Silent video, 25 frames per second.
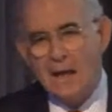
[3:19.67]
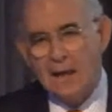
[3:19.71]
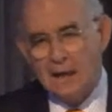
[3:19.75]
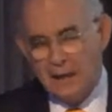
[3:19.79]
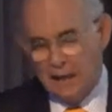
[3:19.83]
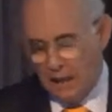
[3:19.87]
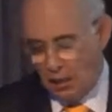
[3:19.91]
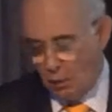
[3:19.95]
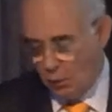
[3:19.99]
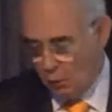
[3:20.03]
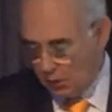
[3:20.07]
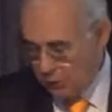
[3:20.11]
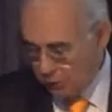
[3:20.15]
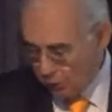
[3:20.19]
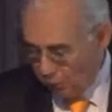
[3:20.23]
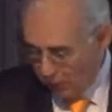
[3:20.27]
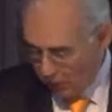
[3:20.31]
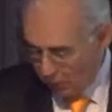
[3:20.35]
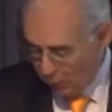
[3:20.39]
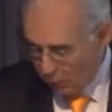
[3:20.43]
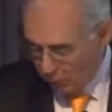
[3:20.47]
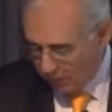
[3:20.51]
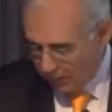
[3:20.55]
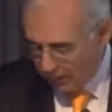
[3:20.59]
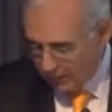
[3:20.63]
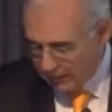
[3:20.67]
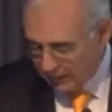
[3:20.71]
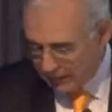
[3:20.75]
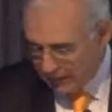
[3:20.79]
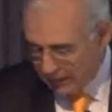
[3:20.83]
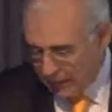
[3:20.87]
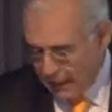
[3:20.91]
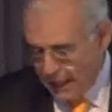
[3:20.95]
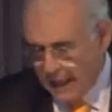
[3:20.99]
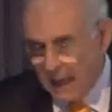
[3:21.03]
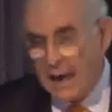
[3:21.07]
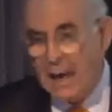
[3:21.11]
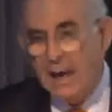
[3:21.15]
el aumento de la
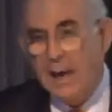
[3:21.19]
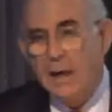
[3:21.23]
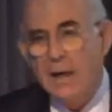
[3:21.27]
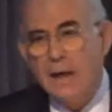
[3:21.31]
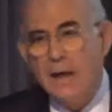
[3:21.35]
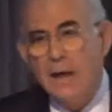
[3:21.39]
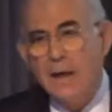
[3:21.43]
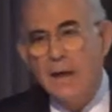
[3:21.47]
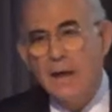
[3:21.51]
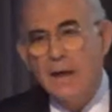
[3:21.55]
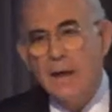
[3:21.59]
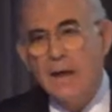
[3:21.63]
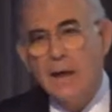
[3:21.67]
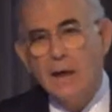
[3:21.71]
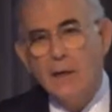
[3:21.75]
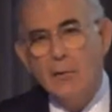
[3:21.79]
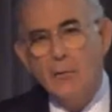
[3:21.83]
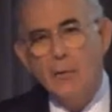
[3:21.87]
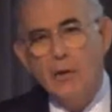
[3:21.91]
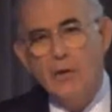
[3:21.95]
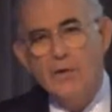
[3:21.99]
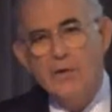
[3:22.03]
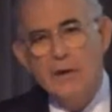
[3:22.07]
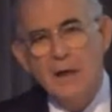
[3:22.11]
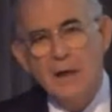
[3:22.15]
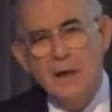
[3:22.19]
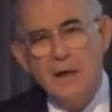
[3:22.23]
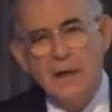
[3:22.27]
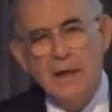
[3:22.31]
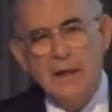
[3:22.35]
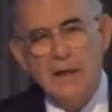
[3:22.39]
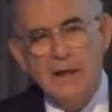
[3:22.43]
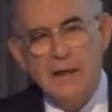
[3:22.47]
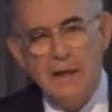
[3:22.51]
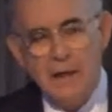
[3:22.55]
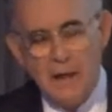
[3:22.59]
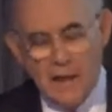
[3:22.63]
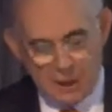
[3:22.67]
complejidad en nuestra
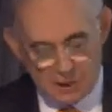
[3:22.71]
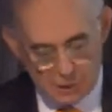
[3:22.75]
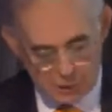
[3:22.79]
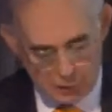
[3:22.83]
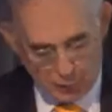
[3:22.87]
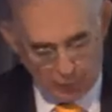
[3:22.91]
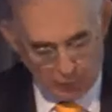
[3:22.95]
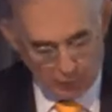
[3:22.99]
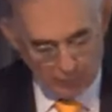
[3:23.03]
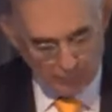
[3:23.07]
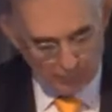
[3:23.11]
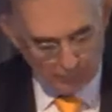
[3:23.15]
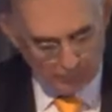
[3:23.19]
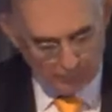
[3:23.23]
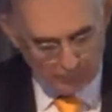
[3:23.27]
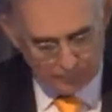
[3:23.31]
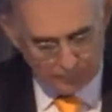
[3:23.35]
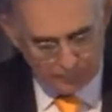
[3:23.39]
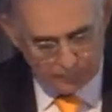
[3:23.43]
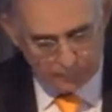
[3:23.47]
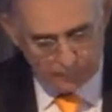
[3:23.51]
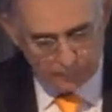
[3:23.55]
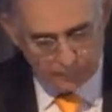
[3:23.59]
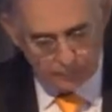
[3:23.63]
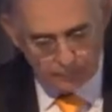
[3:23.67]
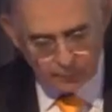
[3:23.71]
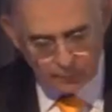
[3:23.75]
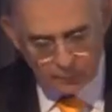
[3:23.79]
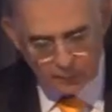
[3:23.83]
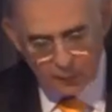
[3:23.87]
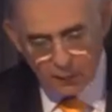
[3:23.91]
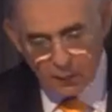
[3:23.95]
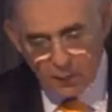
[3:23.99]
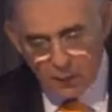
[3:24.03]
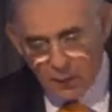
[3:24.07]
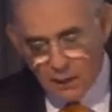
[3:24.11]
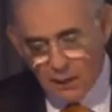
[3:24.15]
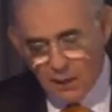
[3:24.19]
legislación.
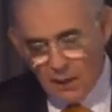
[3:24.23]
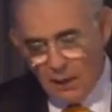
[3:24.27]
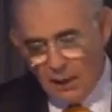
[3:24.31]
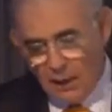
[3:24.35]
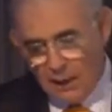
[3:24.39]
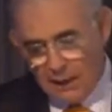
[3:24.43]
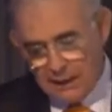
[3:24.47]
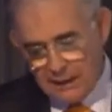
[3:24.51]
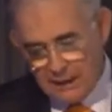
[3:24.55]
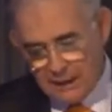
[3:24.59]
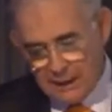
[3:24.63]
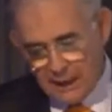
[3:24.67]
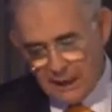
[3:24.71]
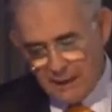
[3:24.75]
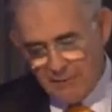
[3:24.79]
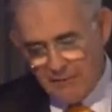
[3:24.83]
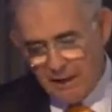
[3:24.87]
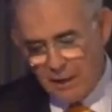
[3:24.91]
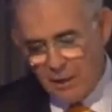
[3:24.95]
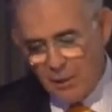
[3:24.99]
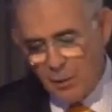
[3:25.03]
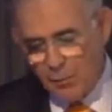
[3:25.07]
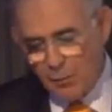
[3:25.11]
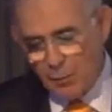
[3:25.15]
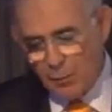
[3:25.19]
Aquí hay varios